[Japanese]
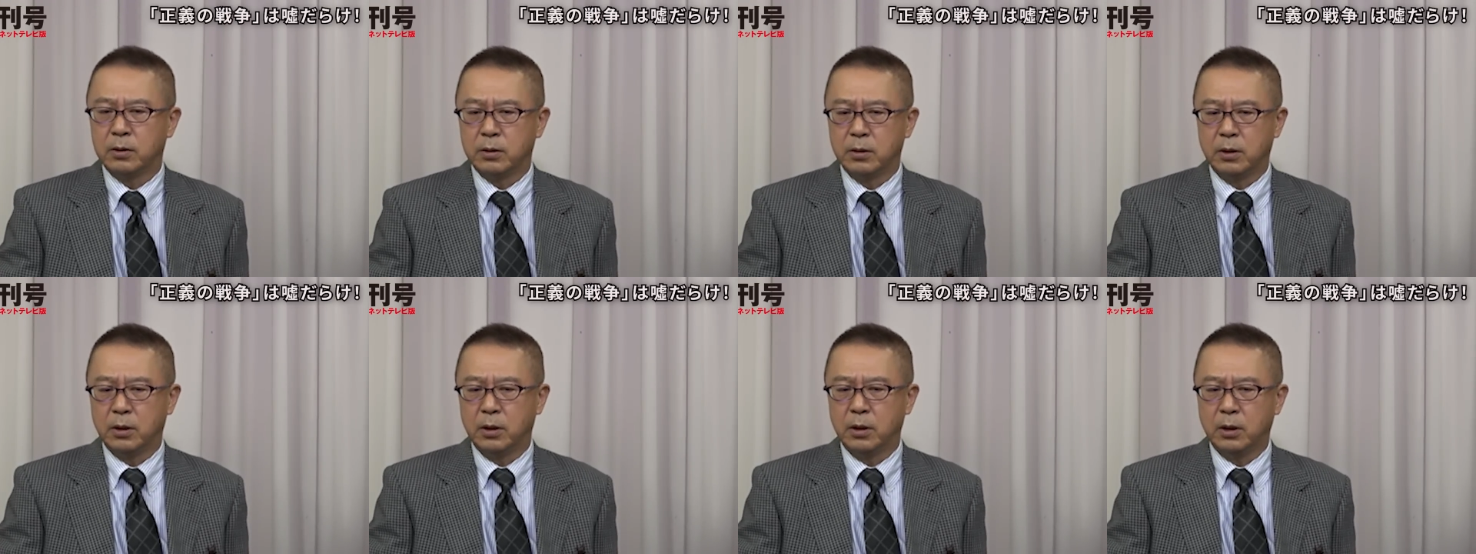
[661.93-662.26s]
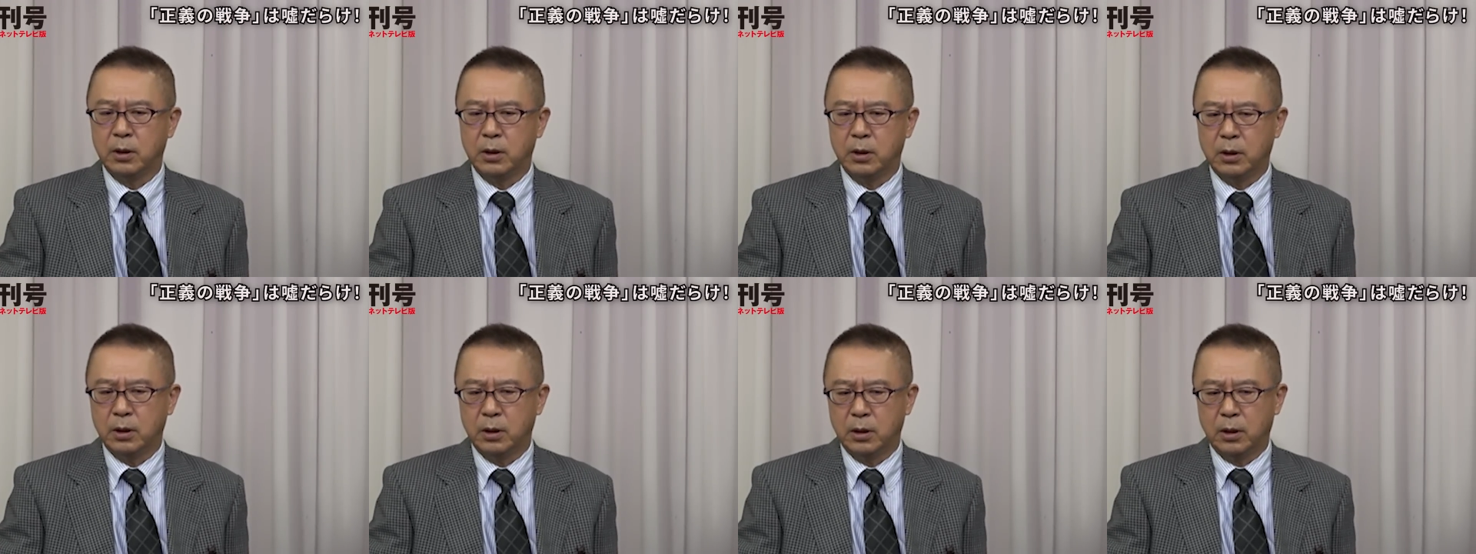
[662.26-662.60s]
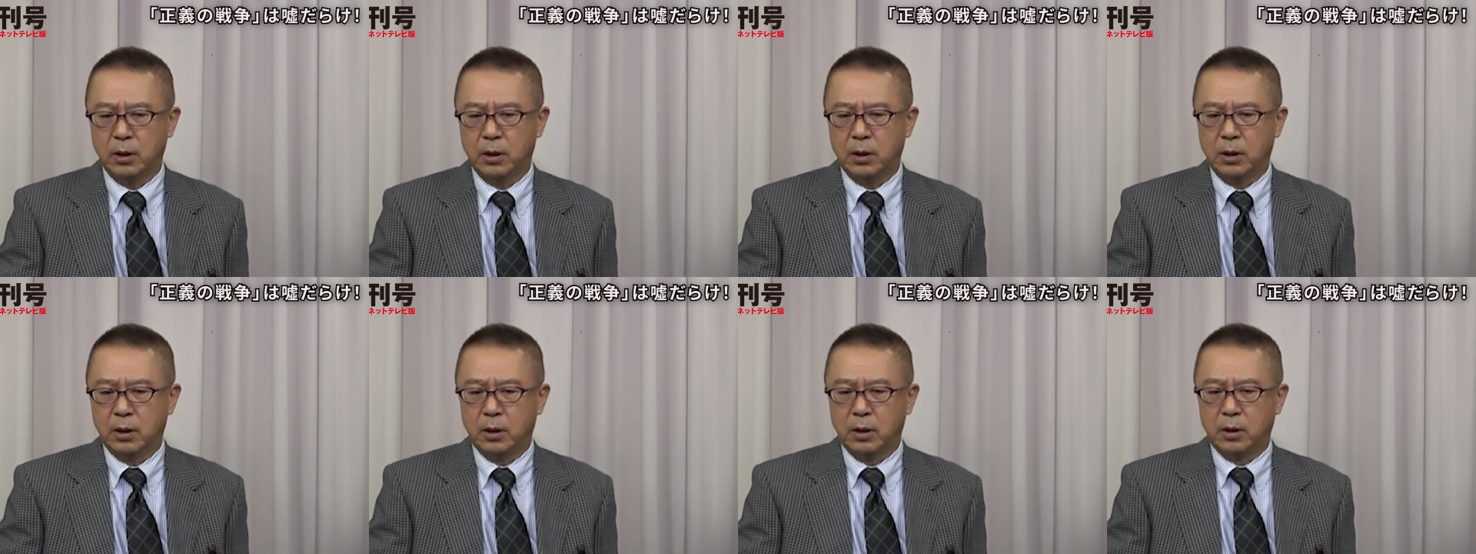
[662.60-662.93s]
で
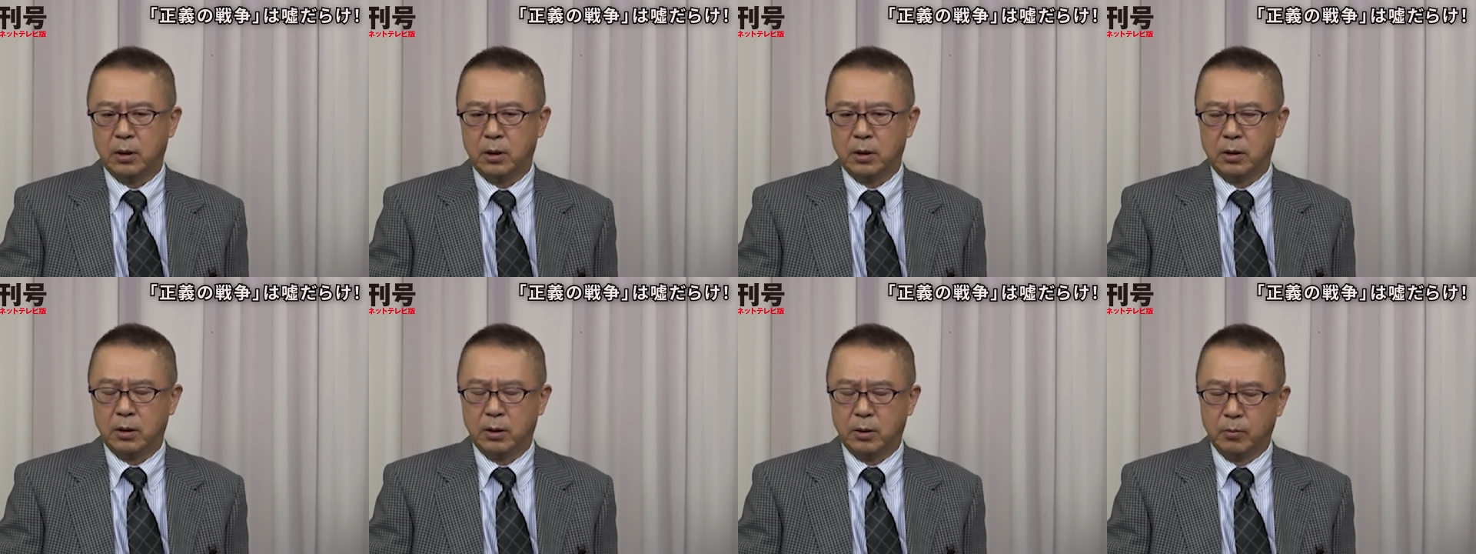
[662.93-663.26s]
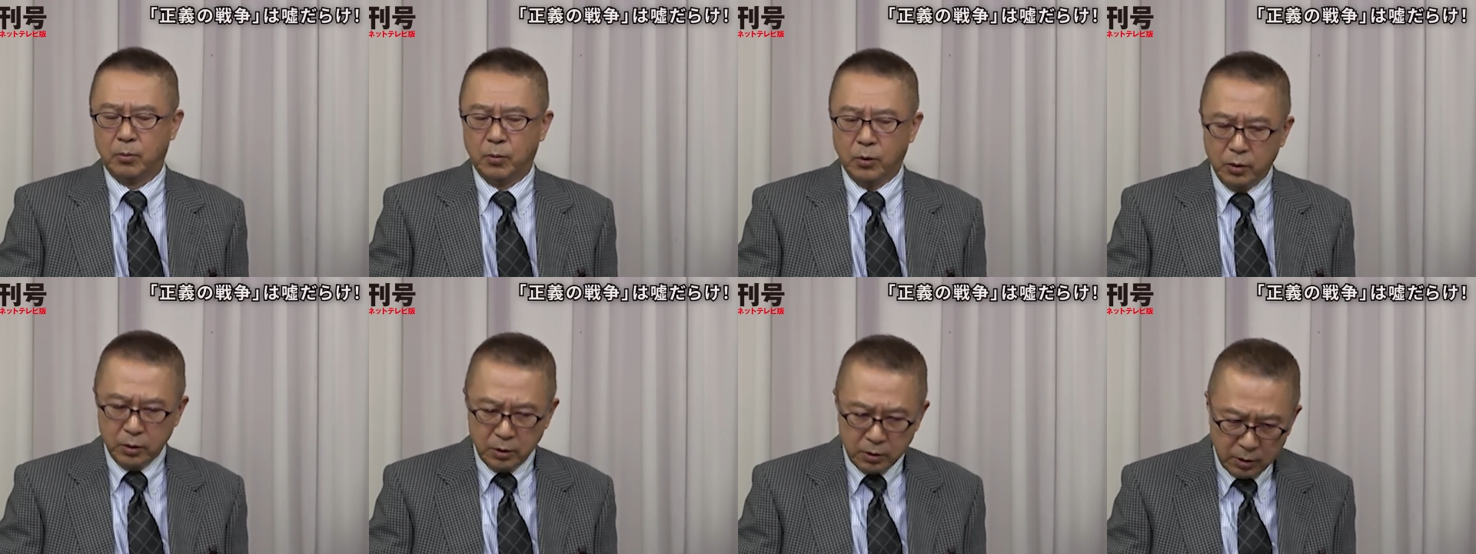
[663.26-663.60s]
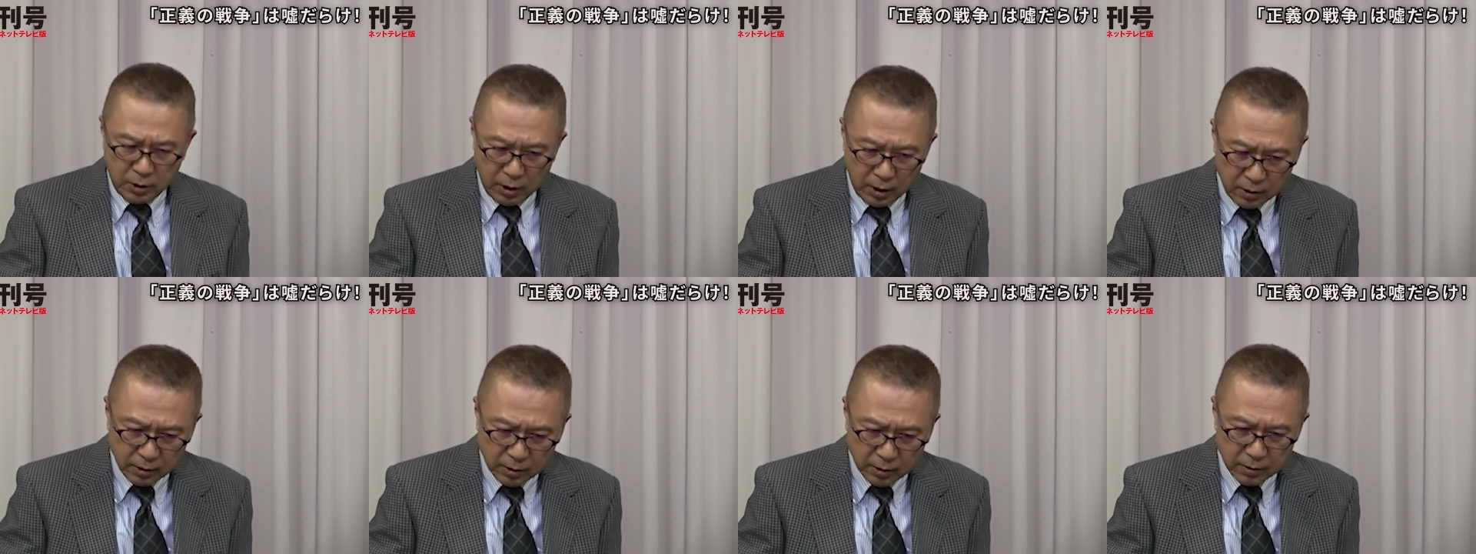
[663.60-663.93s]
もう一
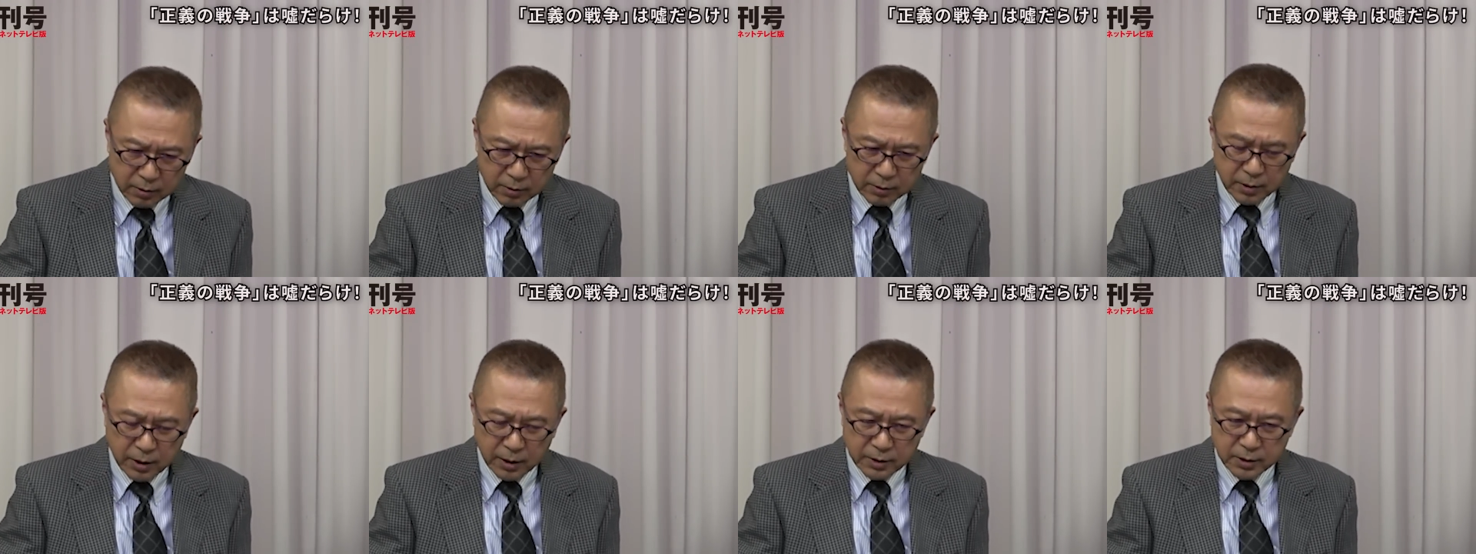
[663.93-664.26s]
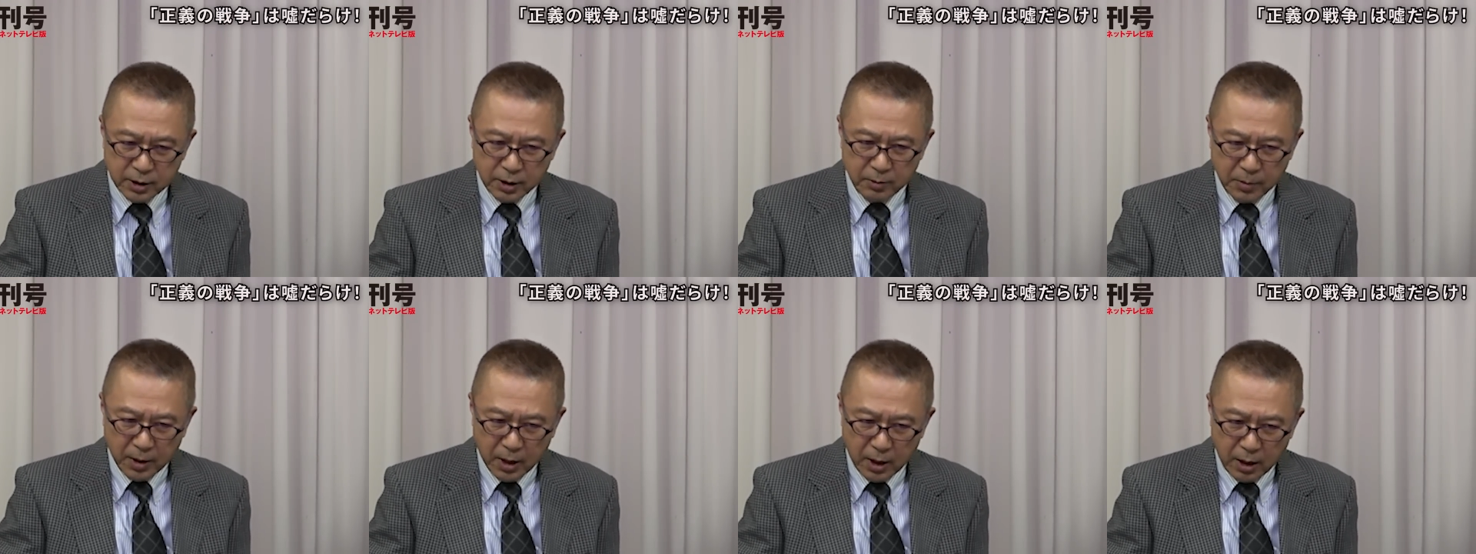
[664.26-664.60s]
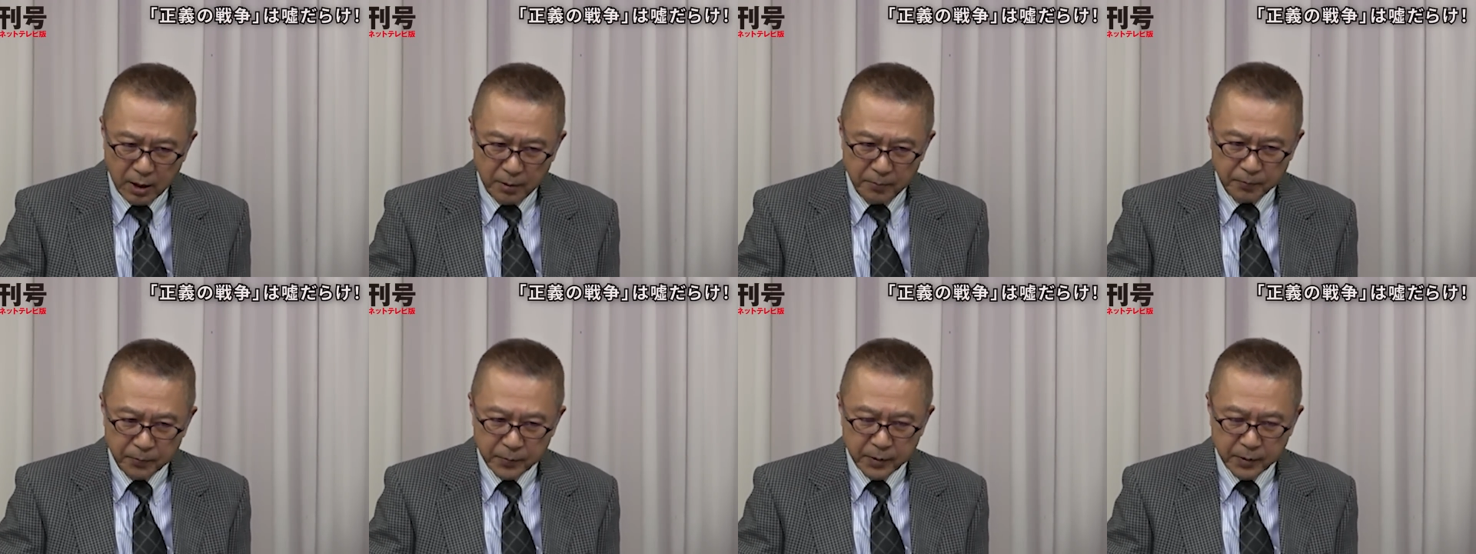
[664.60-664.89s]
点足せば